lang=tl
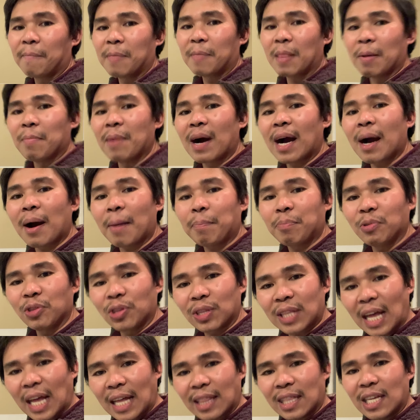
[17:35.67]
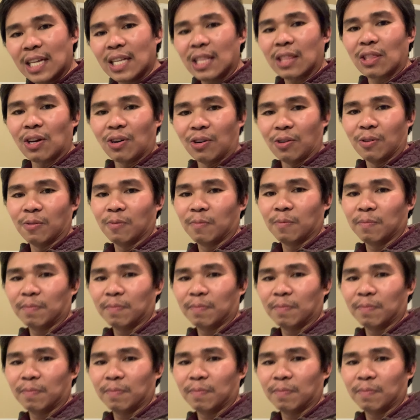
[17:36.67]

na makapunta dito.